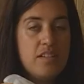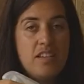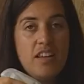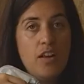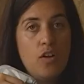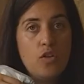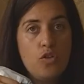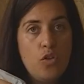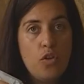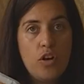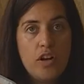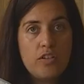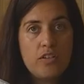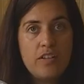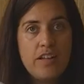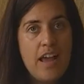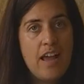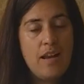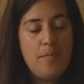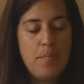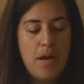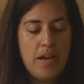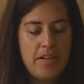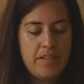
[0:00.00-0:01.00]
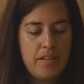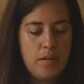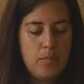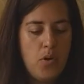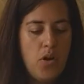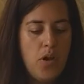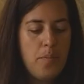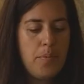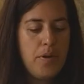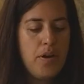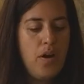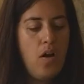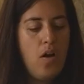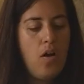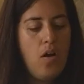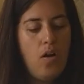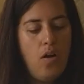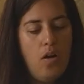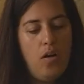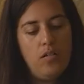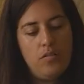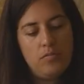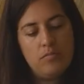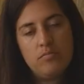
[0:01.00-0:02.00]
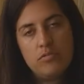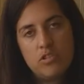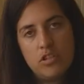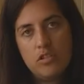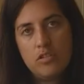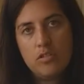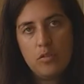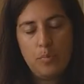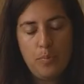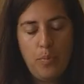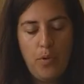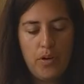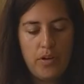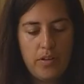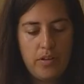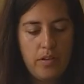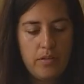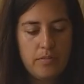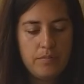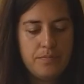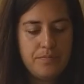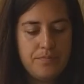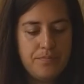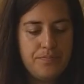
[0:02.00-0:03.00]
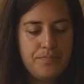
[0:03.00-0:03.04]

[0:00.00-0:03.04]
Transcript: Sì, l'odore non è il massimo, eh, però si sopporta.